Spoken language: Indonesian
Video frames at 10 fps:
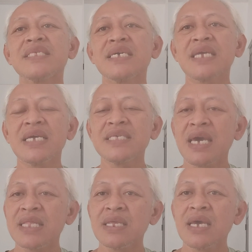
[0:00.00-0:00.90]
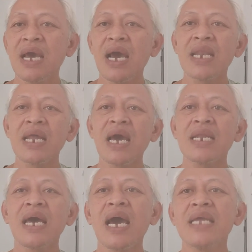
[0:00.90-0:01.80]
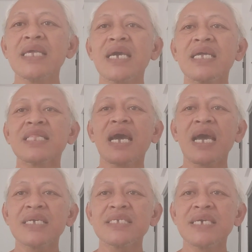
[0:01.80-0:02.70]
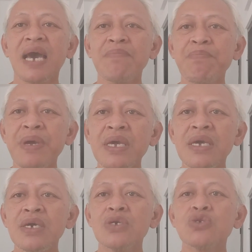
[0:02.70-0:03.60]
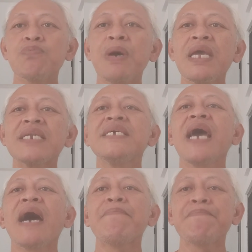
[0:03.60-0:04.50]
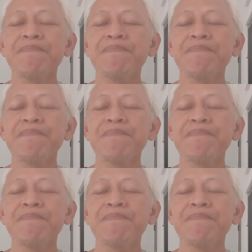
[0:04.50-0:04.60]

gadget-gadget. Anak-anak hanya kita kasih HP supaya diam.